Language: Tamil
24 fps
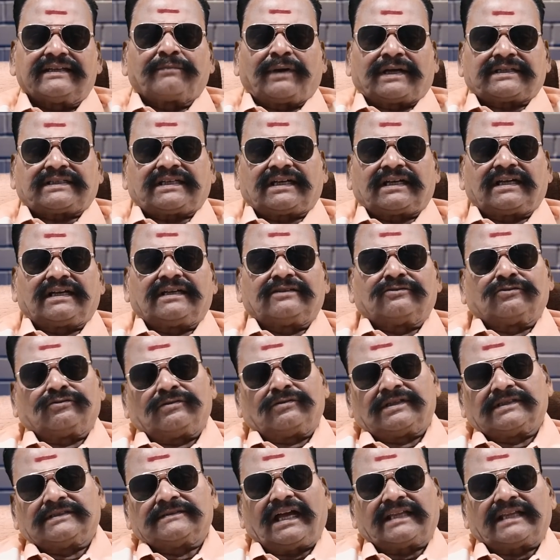பட்டங்கள்
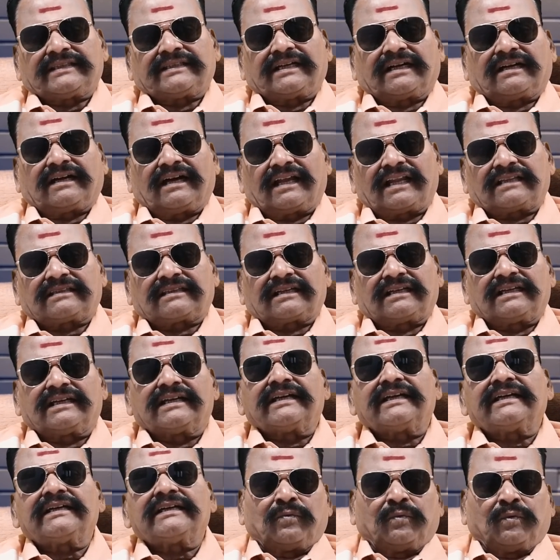உண்டு அந்த
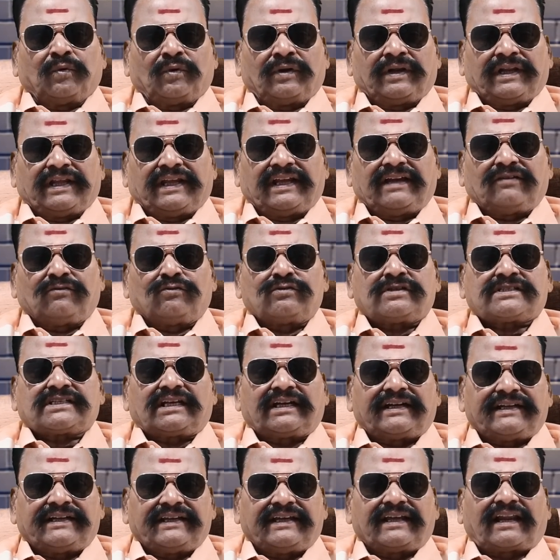ஒரே உச்ச
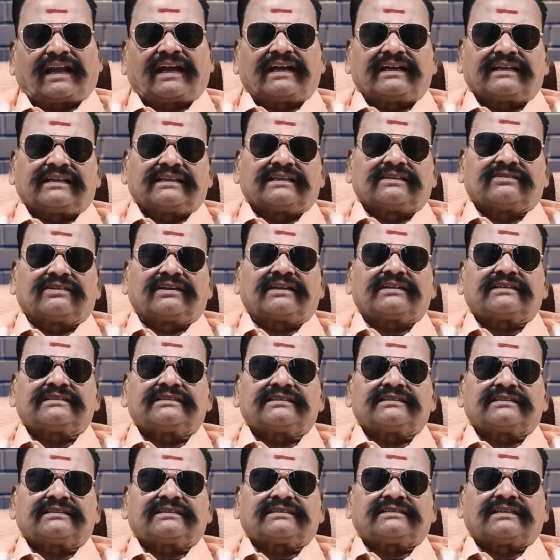
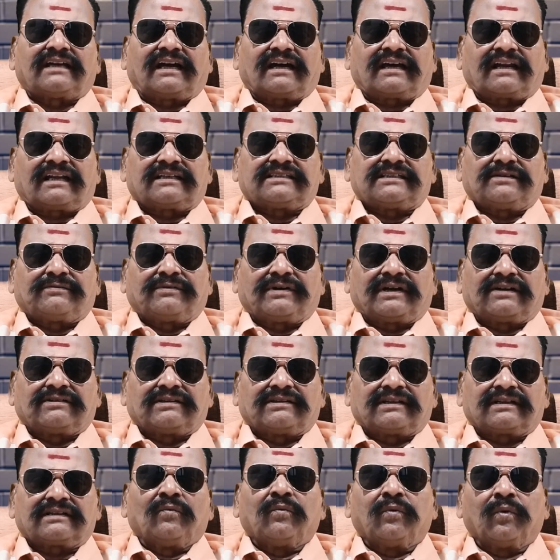தியாகராஜ
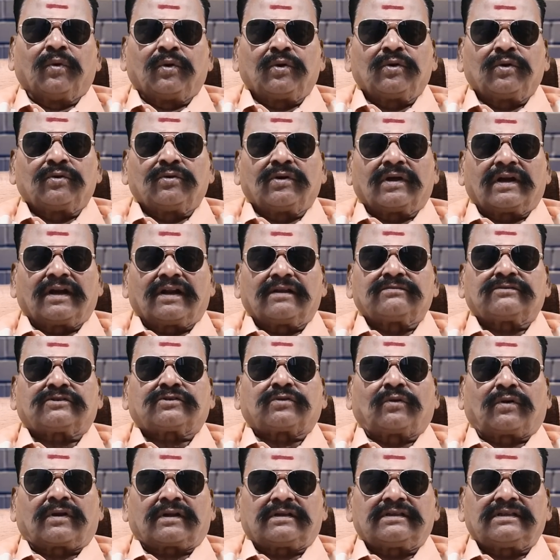பாகவதர் ஒரு வருடம்
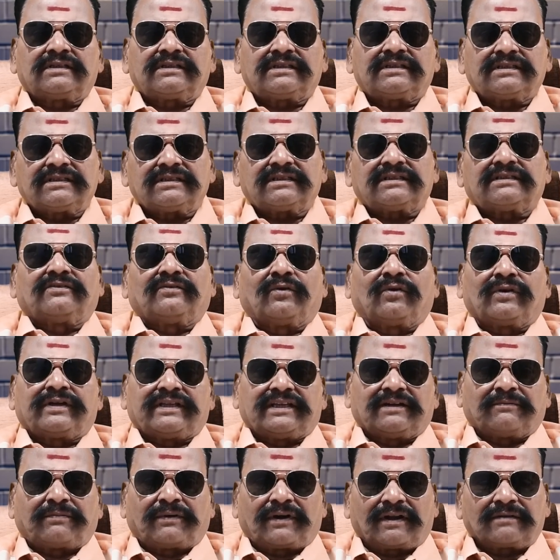தொடர்ந்து
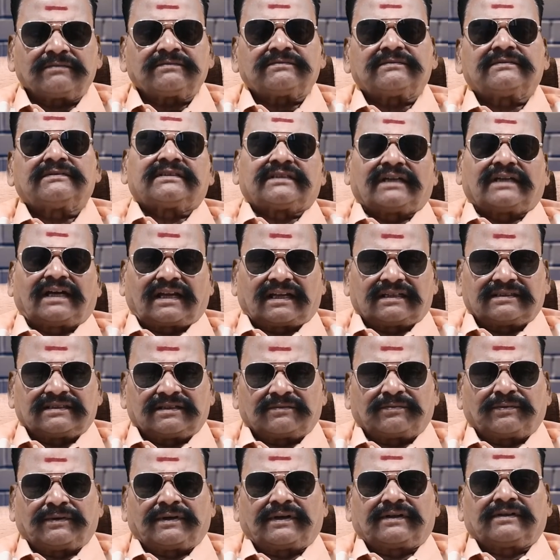ஓடிய படம் தியாகராஜ
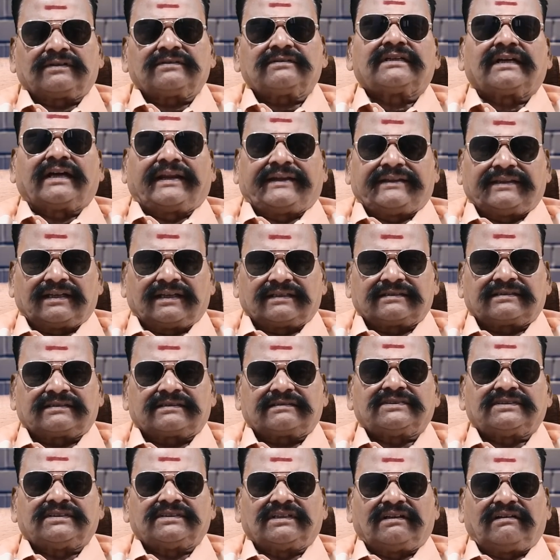படம் ஹரிதாஸ்
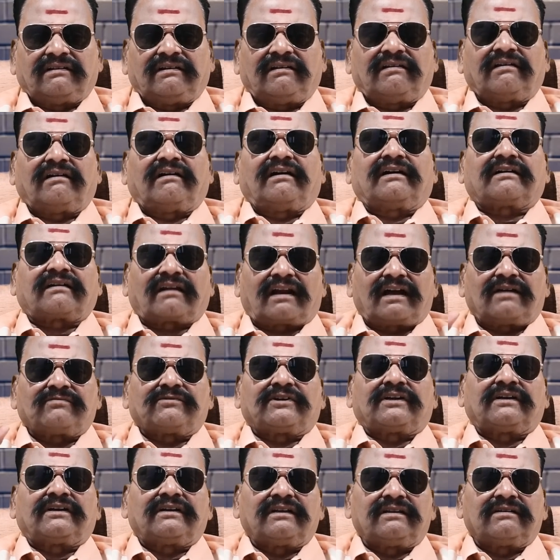எல்லா
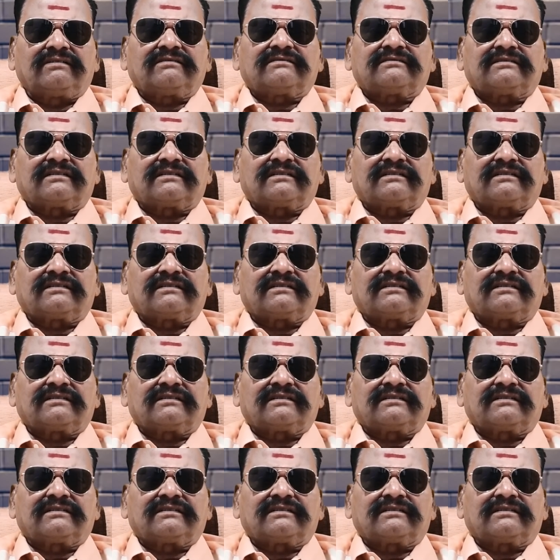கிராமங்களிலும்